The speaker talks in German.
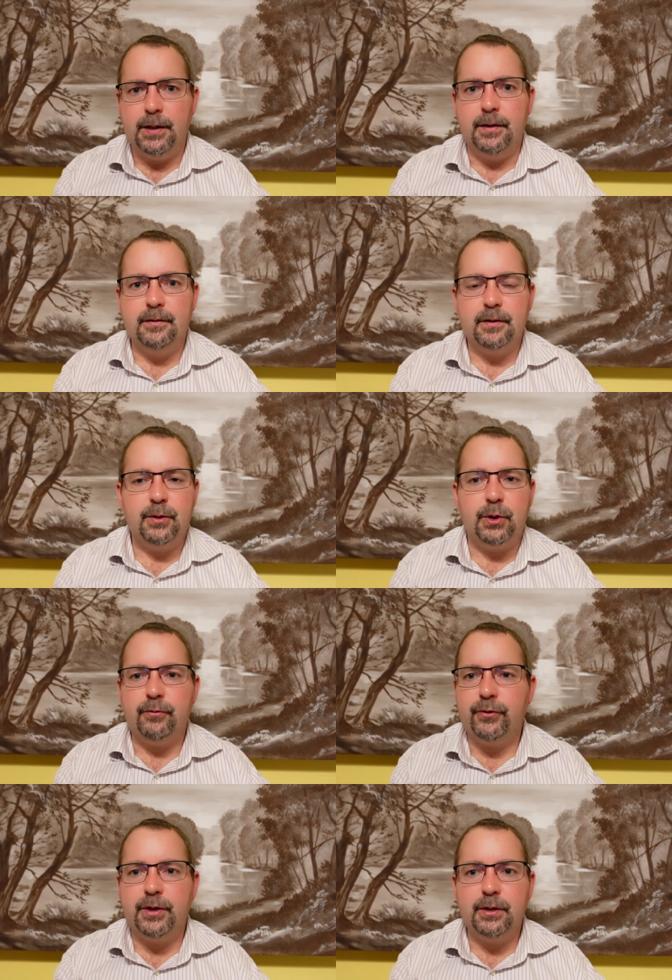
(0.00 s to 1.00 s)
ist aber
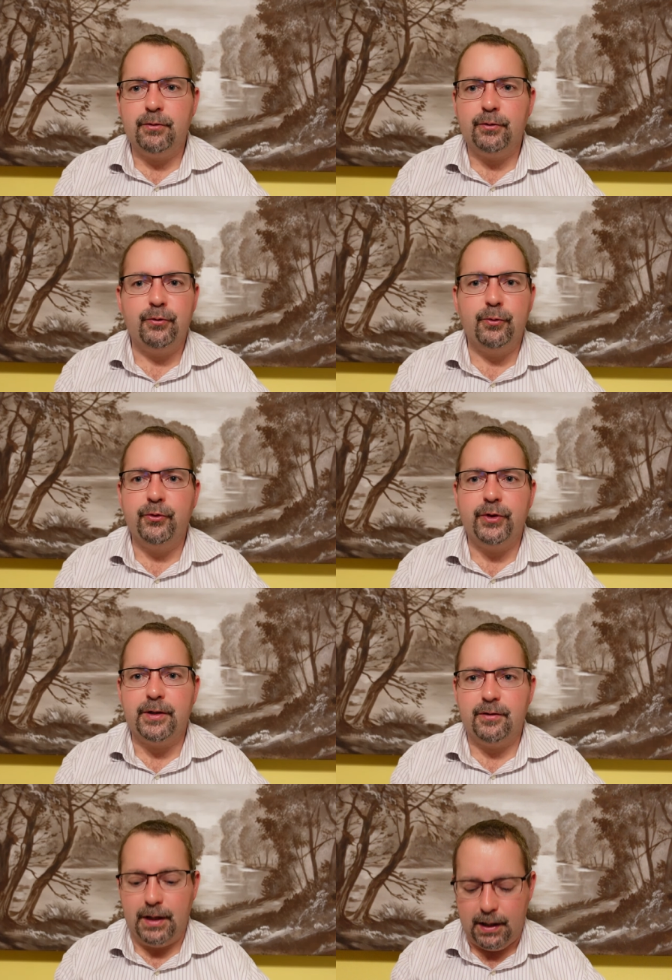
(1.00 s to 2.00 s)
auf Sicht von fünf,
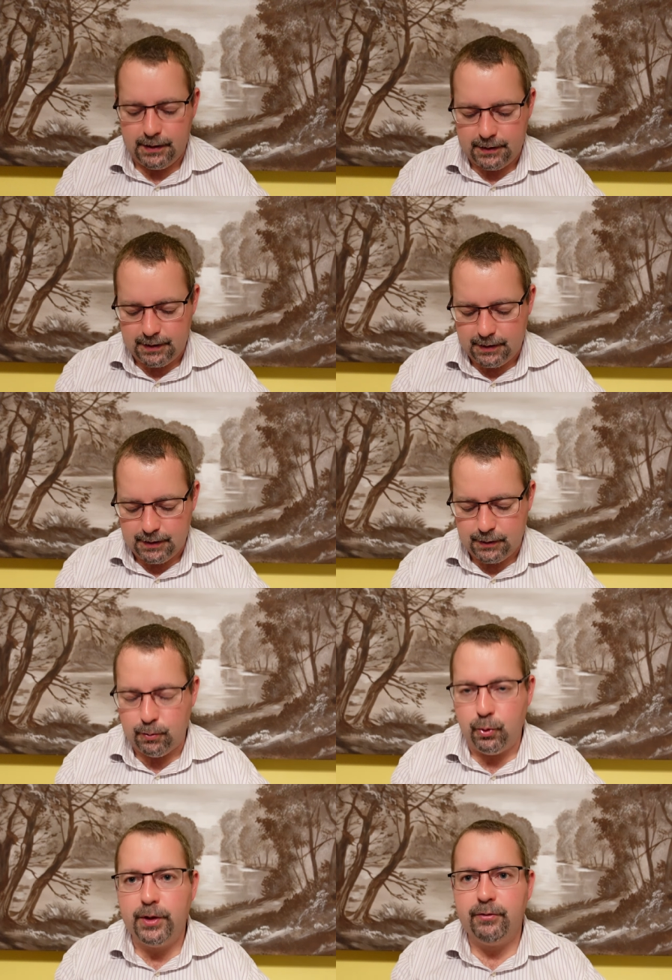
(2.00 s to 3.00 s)
sechs Jahren äh,
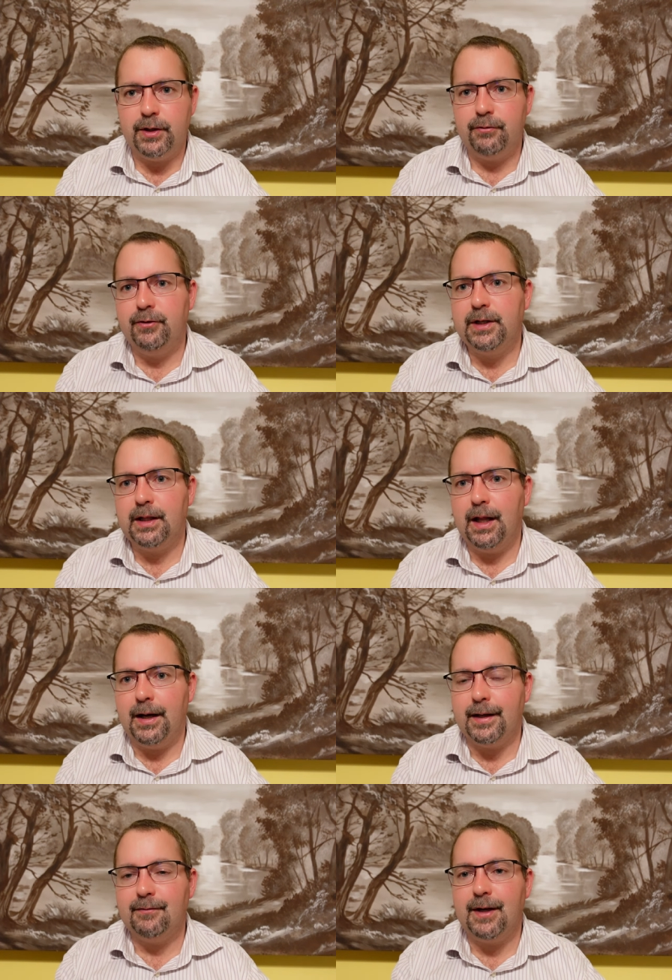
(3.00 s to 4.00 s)
um ungefähr ein Viertel
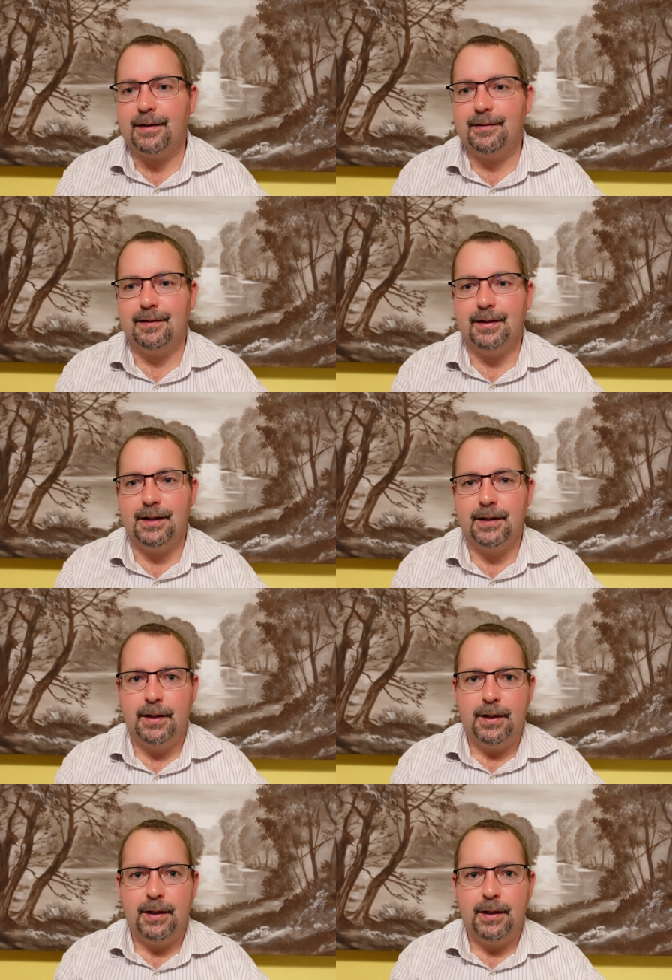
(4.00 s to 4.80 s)
angewachsen. Ja.